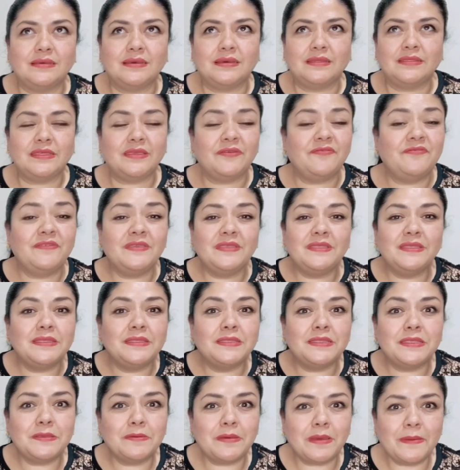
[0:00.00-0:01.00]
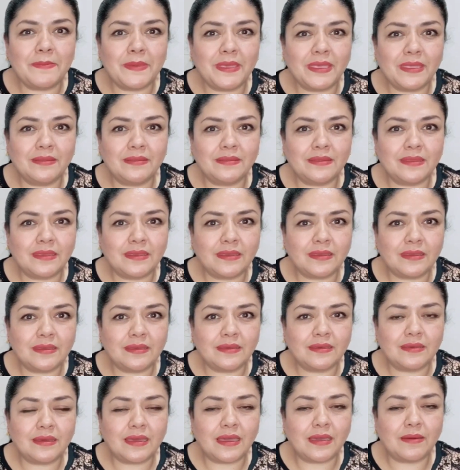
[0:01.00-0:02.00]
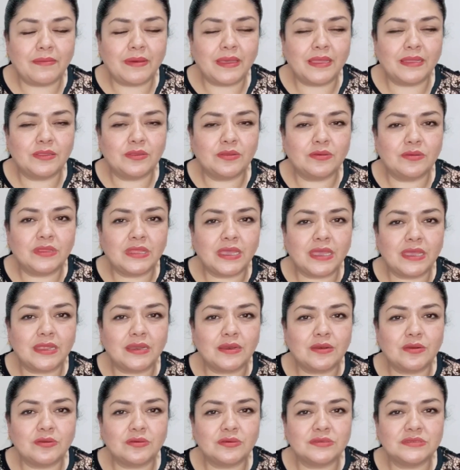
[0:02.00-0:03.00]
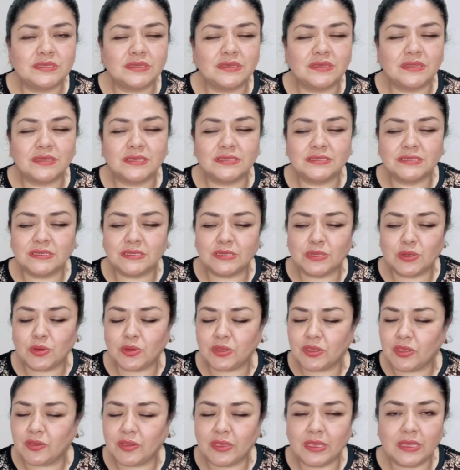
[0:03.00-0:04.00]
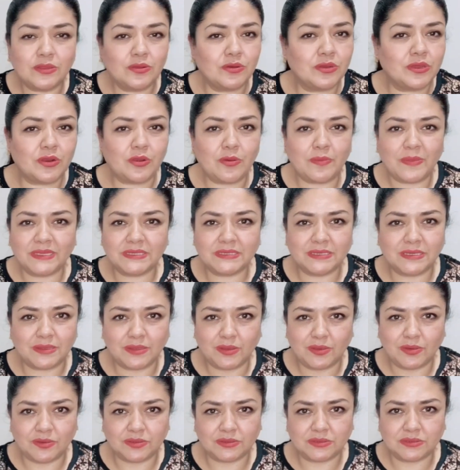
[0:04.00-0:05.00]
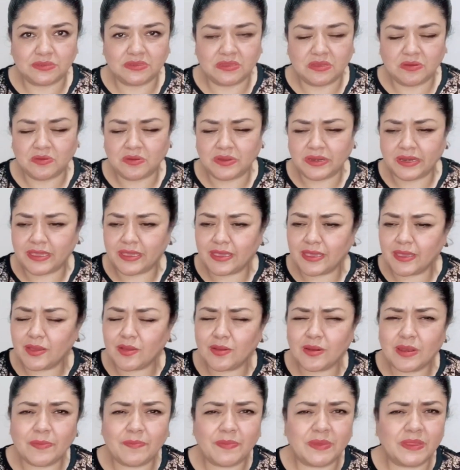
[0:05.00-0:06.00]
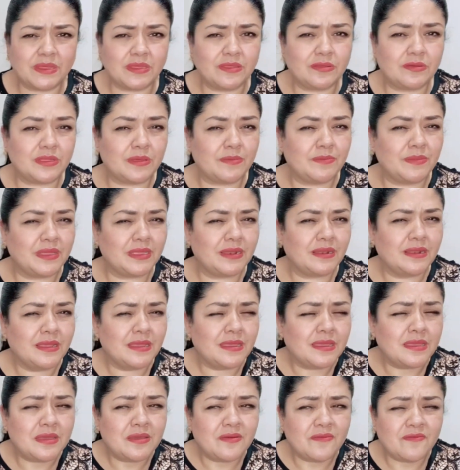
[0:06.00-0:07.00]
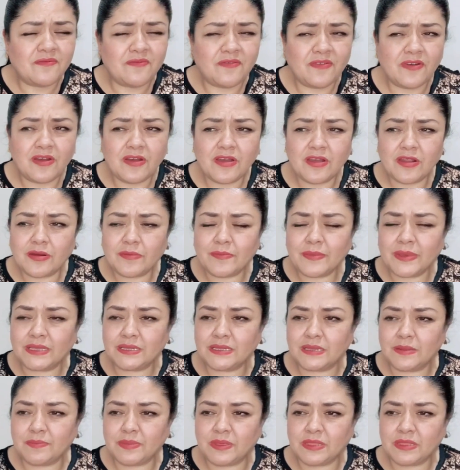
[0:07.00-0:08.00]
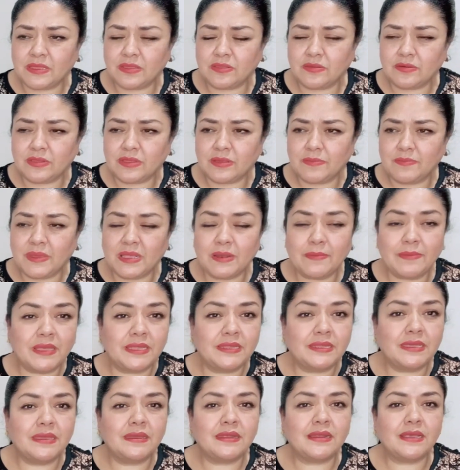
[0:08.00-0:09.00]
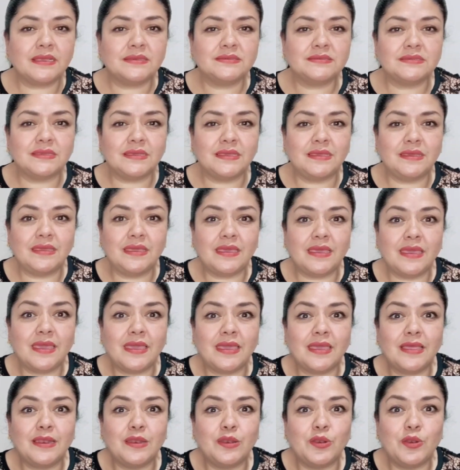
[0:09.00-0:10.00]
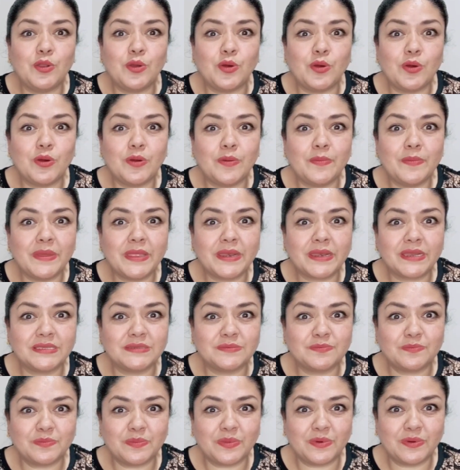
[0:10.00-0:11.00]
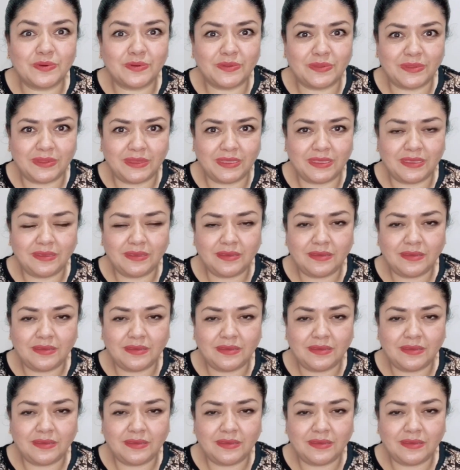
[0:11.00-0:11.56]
definitivamente abandonarnos y decir, no, yo ya no creo más en Dios, no creo, le he pedido de mil formas, le he pedido de mil maneras y Él no me responde.